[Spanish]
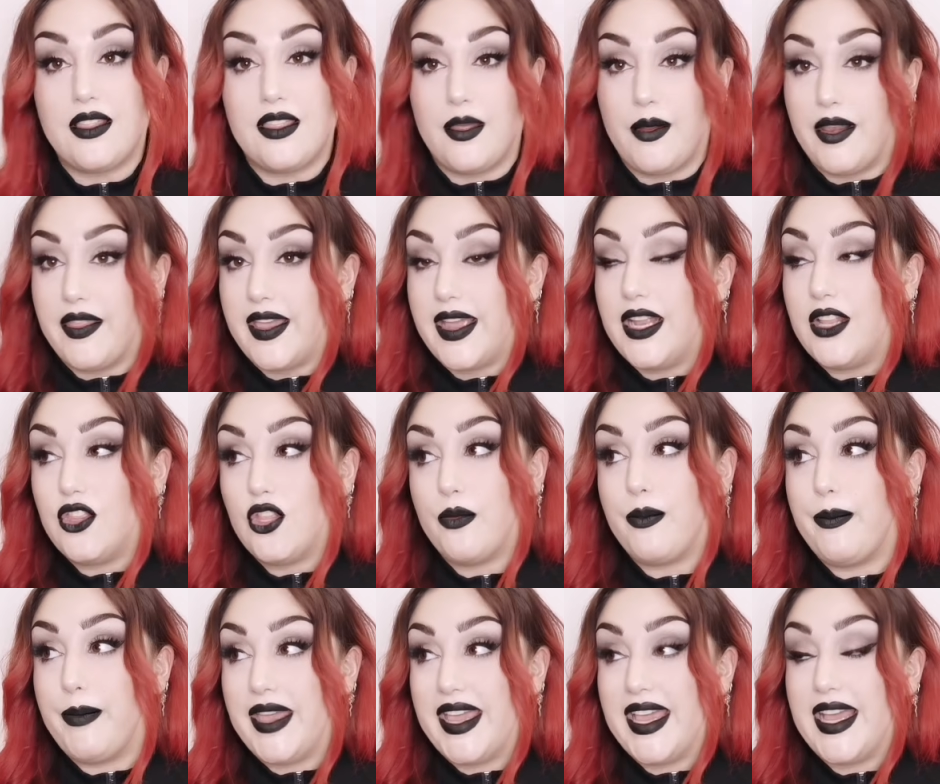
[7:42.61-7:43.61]
De verdad que el
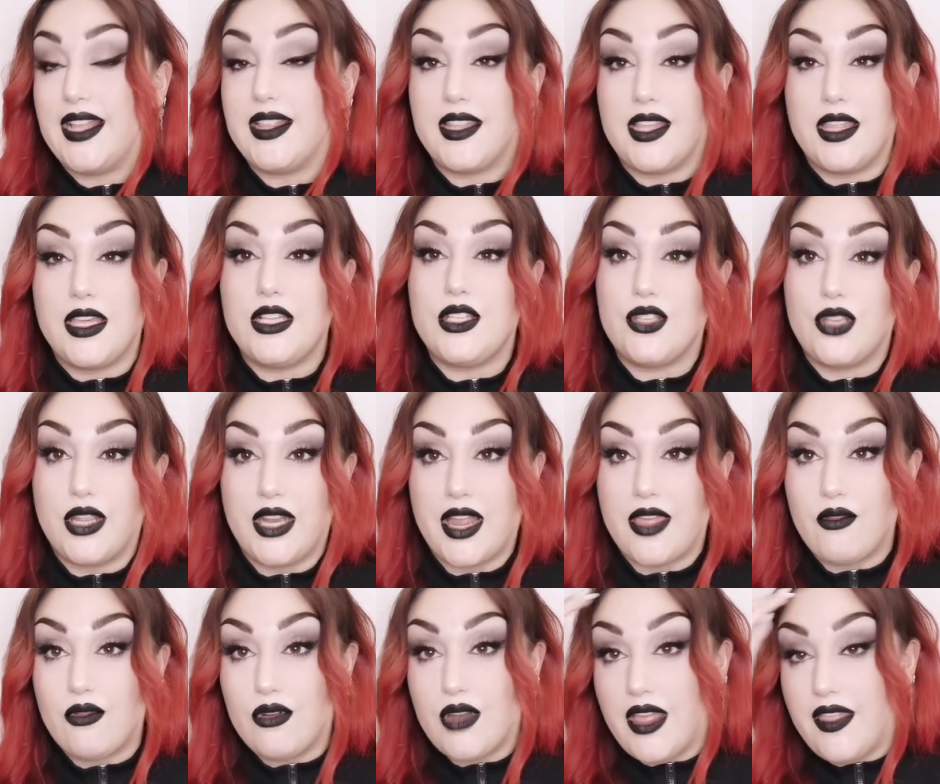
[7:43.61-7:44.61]
top me encanta. De hecho, era
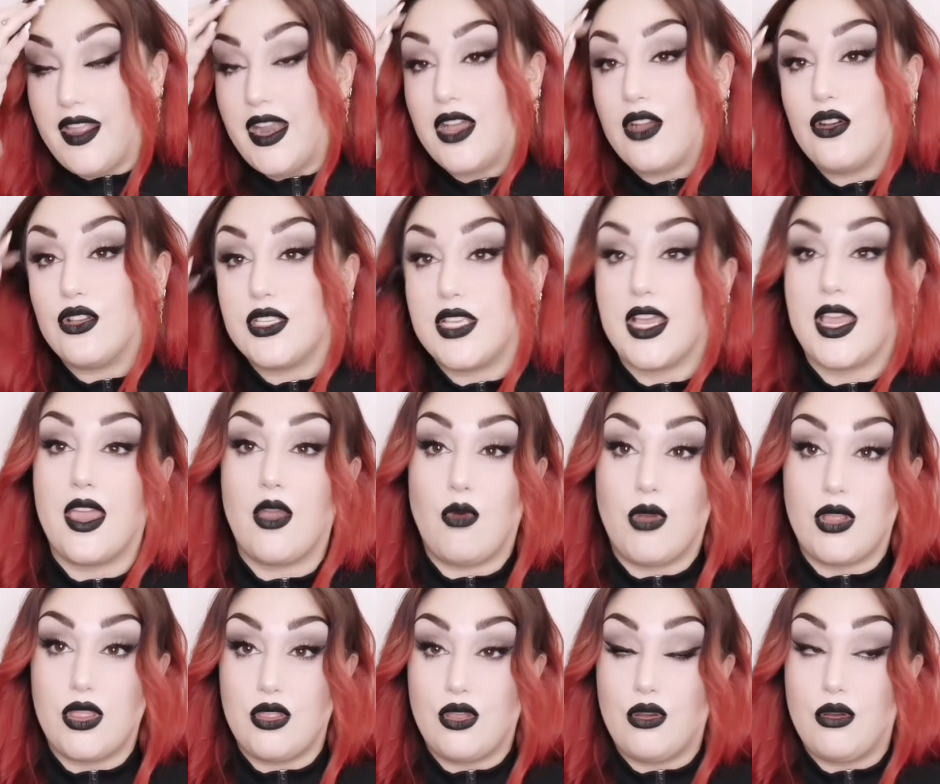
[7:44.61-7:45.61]
una de las cosas que
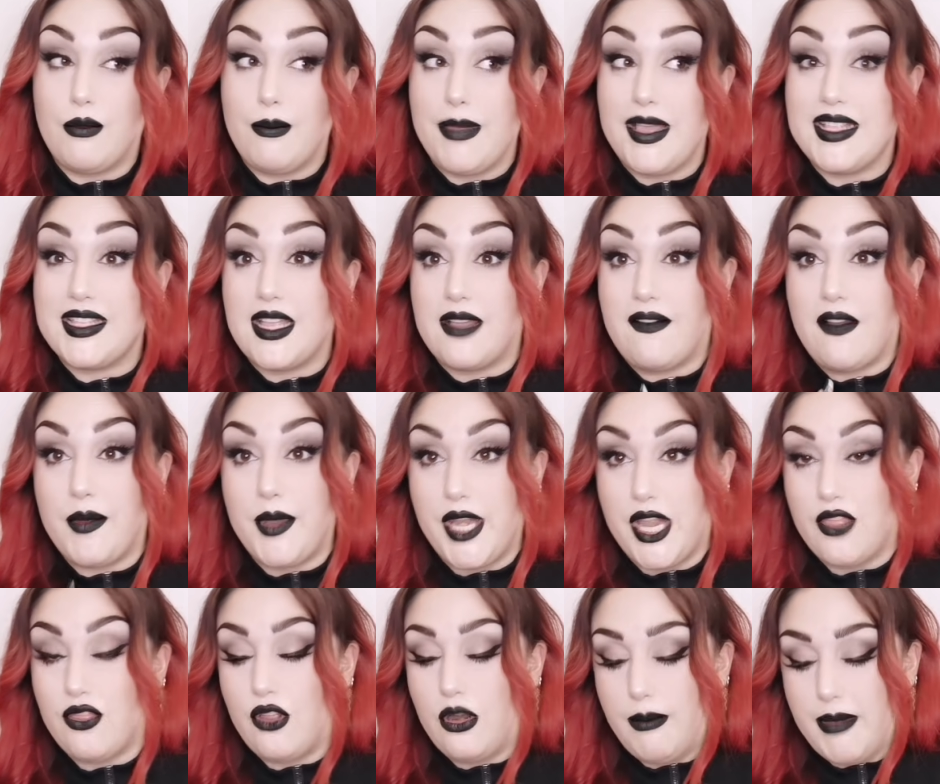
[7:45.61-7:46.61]
cuando me estaba
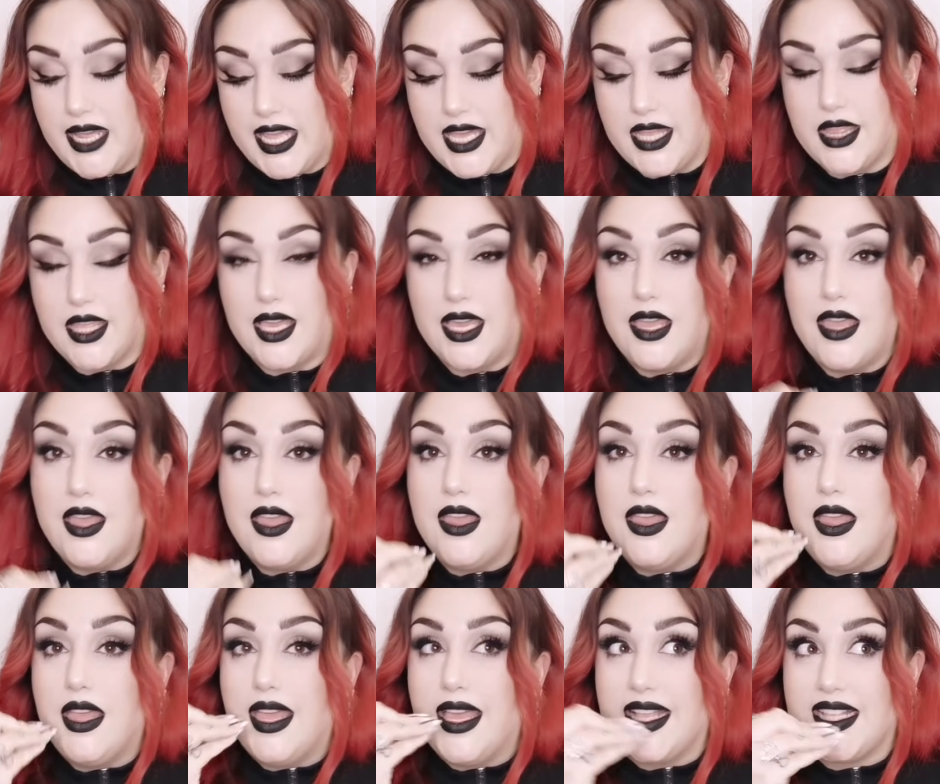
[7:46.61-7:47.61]
viniendo el paquete
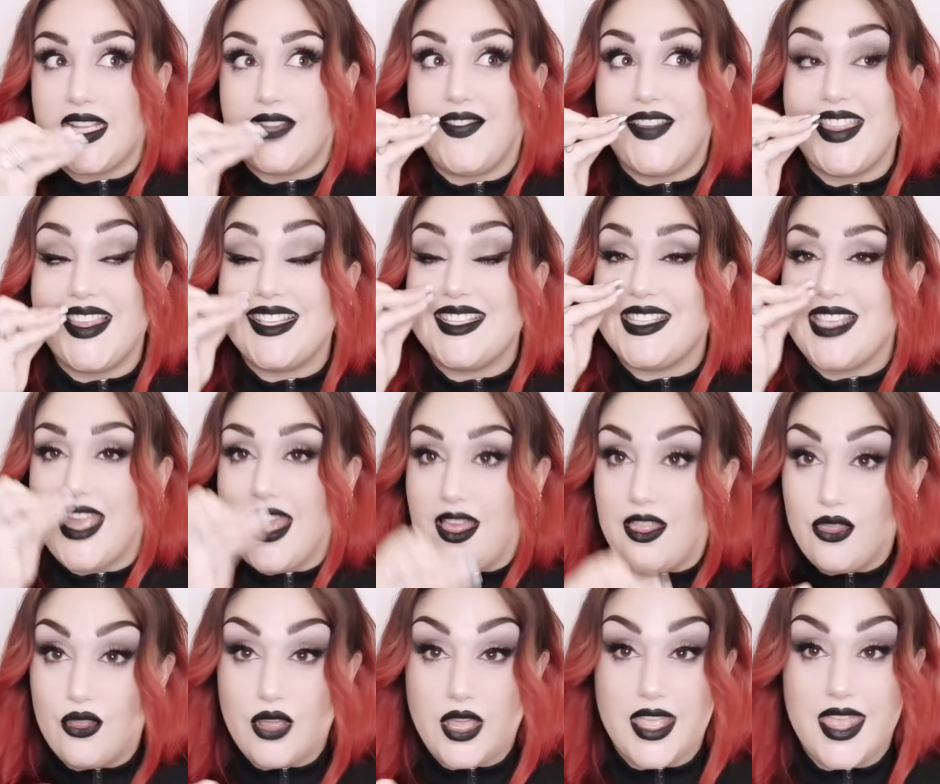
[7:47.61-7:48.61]
estaba
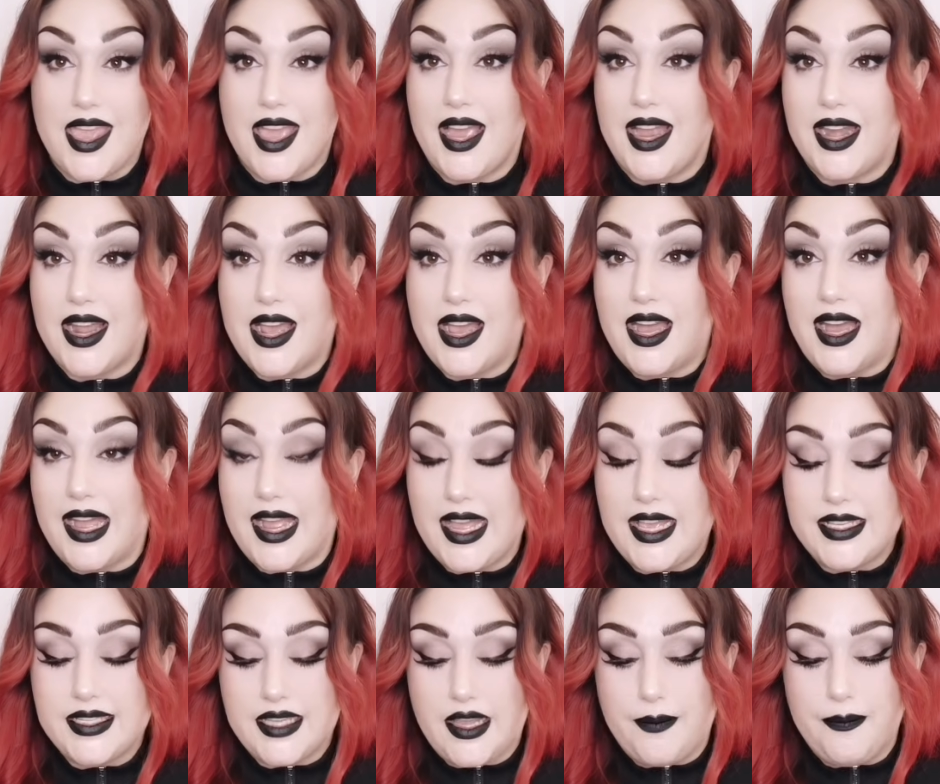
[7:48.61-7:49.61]
deseando que llegara a
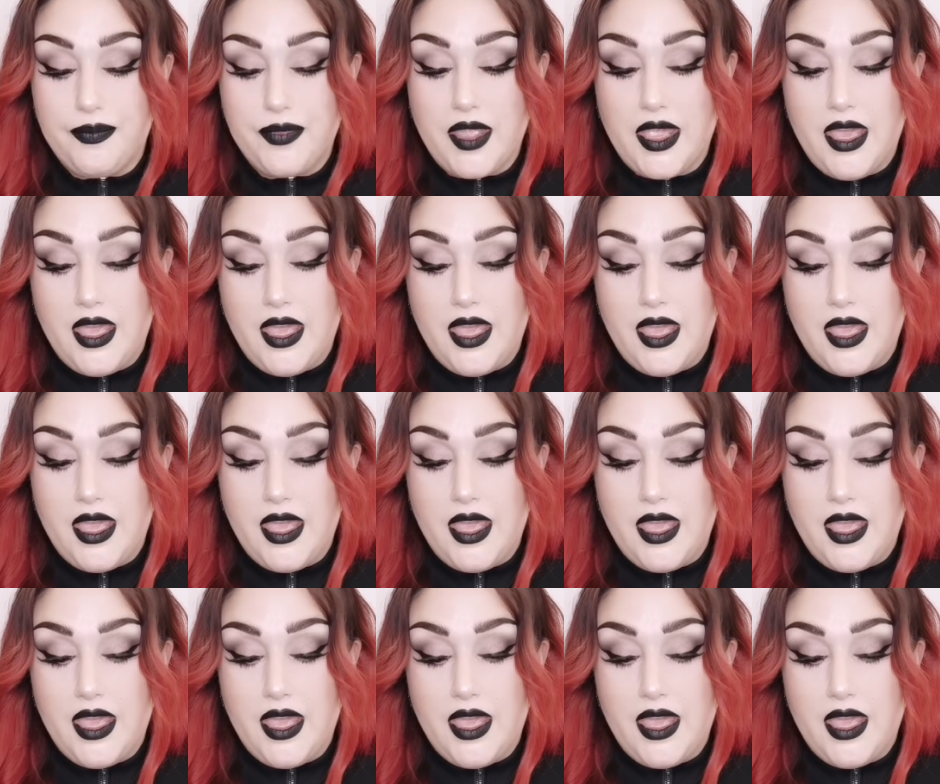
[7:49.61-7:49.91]
casa.